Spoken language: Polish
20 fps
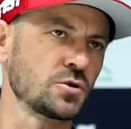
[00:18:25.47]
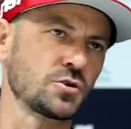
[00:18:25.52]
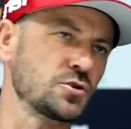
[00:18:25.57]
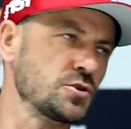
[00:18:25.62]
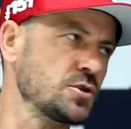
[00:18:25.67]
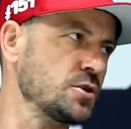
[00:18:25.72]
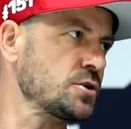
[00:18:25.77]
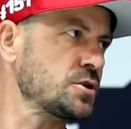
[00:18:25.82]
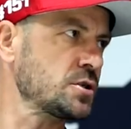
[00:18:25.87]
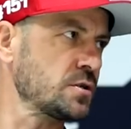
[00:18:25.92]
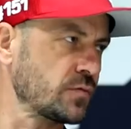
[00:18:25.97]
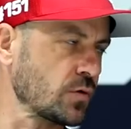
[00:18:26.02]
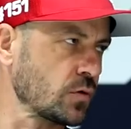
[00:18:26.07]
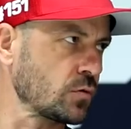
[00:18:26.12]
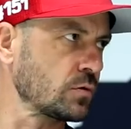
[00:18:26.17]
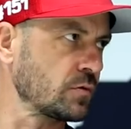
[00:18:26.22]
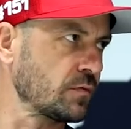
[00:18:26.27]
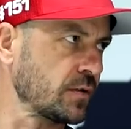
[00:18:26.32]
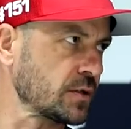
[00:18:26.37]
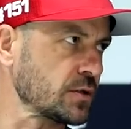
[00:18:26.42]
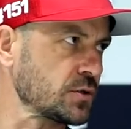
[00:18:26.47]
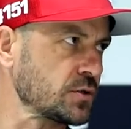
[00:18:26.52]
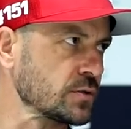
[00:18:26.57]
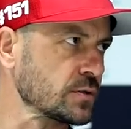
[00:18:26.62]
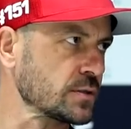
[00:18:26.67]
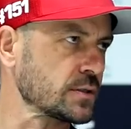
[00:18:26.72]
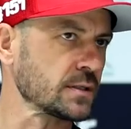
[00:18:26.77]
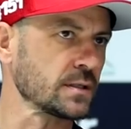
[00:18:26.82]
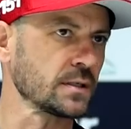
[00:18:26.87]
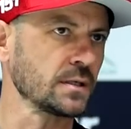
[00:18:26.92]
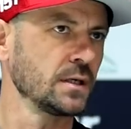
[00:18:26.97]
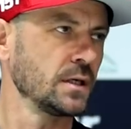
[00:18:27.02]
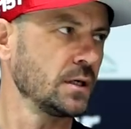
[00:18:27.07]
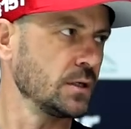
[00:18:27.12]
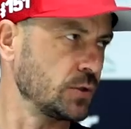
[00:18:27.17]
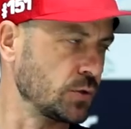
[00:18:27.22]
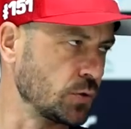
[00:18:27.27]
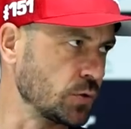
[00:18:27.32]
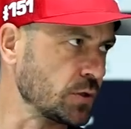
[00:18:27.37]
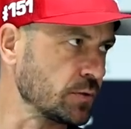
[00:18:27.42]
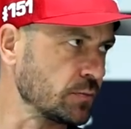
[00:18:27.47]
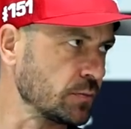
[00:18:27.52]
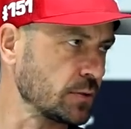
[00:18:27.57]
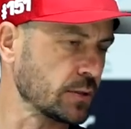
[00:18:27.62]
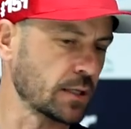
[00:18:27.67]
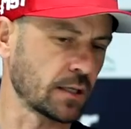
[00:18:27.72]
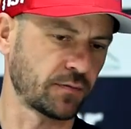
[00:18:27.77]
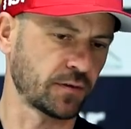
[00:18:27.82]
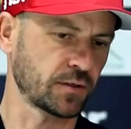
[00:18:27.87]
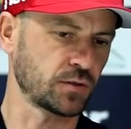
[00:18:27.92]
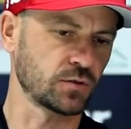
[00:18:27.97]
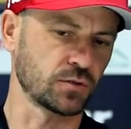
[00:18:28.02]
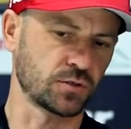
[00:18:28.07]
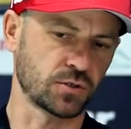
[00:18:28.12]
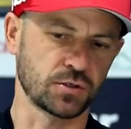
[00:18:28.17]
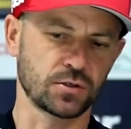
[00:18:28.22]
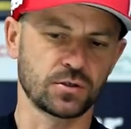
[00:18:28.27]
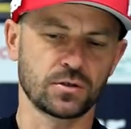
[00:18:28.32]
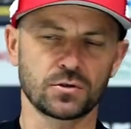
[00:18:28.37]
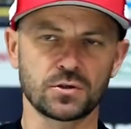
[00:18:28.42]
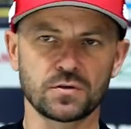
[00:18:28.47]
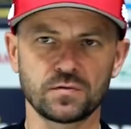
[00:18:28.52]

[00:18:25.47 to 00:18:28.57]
czy 30 w roku 2002, na 2003.